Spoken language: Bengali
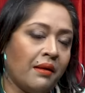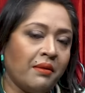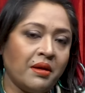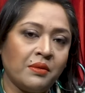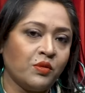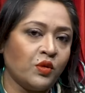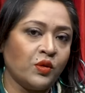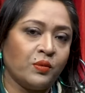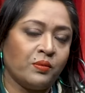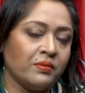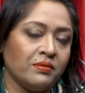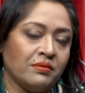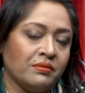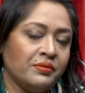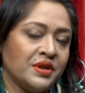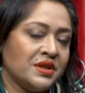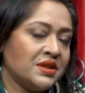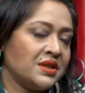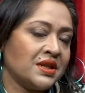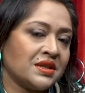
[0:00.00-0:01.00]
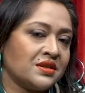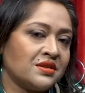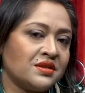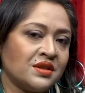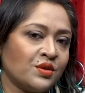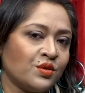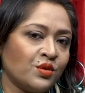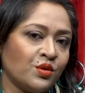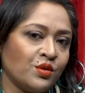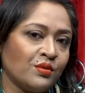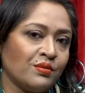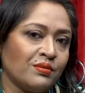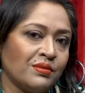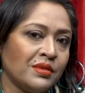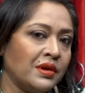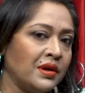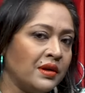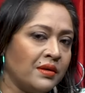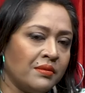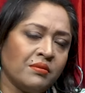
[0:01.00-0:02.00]
আমার বিশ্বাস যে কোনো
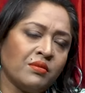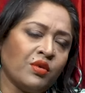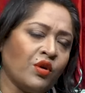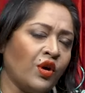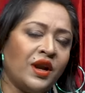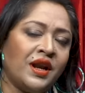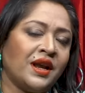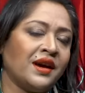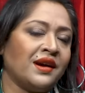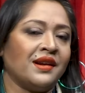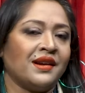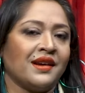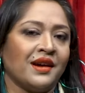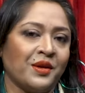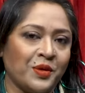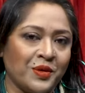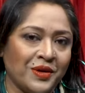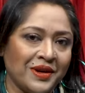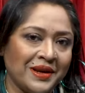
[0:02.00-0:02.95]
ভয় লাগার কারণ